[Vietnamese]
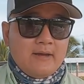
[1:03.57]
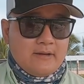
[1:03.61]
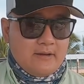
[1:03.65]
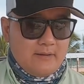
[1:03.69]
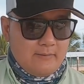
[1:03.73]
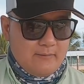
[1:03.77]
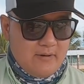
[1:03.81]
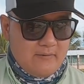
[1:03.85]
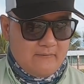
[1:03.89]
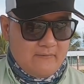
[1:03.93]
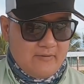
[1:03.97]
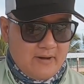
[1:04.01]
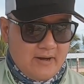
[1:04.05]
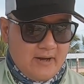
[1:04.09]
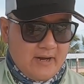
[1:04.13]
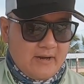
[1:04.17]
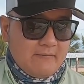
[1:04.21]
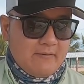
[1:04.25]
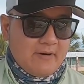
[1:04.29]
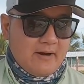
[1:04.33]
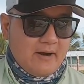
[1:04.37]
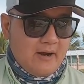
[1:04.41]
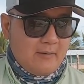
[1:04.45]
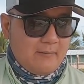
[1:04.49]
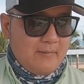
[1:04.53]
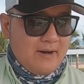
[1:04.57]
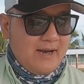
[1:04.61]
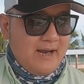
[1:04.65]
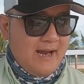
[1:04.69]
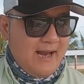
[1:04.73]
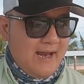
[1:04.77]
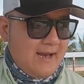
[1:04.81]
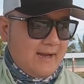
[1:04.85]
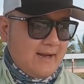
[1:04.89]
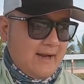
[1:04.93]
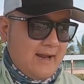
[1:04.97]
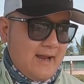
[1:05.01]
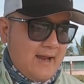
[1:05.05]
nhưng mà về riêng về cần máy
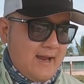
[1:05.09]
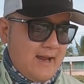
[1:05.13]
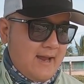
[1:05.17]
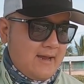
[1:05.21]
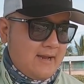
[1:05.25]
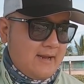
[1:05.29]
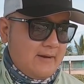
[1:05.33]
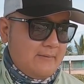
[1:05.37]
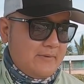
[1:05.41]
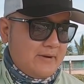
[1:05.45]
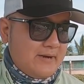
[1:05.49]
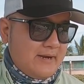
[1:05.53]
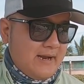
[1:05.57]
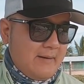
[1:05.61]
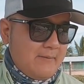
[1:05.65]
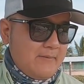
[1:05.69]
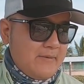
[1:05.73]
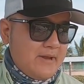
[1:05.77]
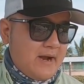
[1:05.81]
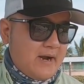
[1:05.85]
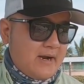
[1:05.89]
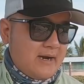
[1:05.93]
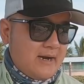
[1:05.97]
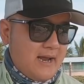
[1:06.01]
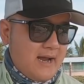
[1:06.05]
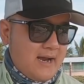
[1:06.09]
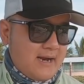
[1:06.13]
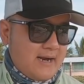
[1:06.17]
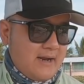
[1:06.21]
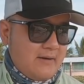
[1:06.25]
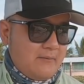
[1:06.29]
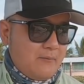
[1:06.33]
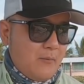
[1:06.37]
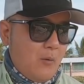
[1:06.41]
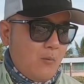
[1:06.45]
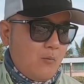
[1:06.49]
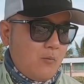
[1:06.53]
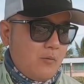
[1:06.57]
ngang này á, thì mình cảm nhận là
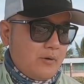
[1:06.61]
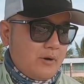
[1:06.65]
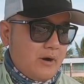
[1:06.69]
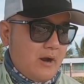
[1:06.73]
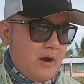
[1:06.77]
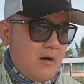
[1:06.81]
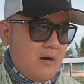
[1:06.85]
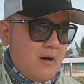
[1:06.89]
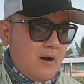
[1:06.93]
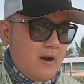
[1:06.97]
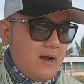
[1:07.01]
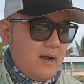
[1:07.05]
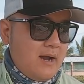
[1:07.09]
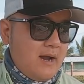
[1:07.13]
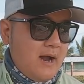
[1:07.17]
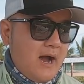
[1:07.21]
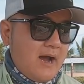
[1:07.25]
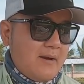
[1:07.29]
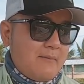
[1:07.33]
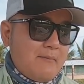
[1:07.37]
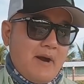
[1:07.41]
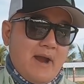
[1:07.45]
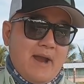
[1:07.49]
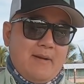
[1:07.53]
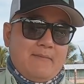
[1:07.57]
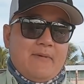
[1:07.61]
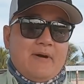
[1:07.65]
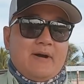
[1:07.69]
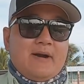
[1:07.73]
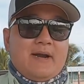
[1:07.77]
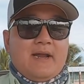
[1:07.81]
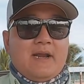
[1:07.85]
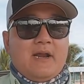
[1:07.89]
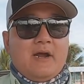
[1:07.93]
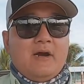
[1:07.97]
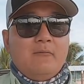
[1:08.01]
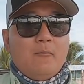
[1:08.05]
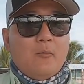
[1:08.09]
cái bụng của nó hơi mềm hơn
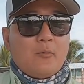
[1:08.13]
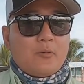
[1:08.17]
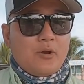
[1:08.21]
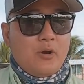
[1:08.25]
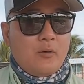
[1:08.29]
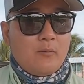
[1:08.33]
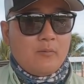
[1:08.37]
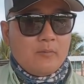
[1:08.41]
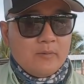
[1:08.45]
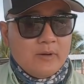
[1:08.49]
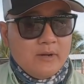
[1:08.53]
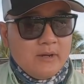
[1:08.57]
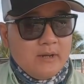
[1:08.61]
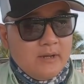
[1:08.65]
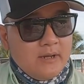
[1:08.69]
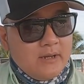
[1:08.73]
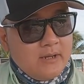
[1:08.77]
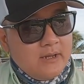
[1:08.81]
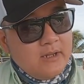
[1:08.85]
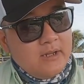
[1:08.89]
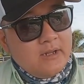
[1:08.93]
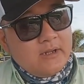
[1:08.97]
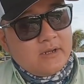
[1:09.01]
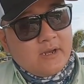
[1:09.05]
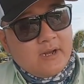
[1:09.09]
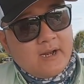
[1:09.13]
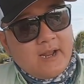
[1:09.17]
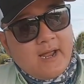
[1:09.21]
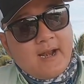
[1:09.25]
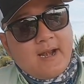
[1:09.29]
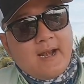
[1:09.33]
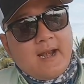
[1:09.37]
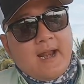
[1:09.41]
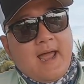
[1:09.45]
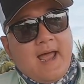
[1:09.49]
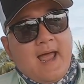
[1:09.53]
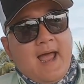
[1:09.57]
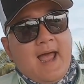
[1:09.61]
cái đứng một chút cho
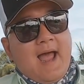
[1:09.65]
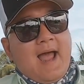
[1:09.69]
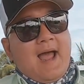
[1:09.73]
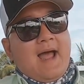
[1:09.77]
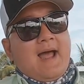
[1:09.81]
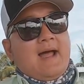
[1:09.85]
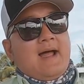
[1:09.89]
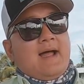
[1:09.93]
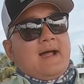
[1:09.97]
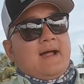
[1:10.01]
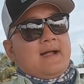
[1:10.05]
nên là